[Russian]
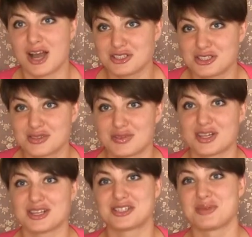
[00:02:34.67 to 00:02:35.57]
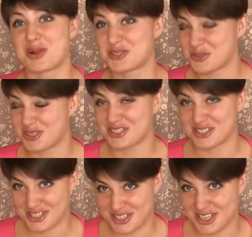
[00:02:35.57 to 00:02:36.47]
качественно, с небольшой
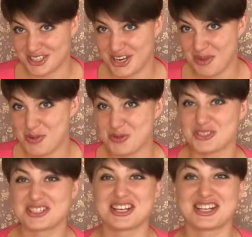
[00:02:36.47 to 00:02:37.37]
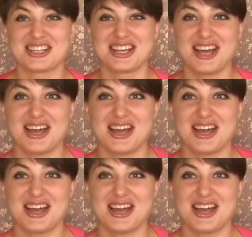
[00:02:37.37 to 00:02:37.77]
даже скидочкой могут сделать.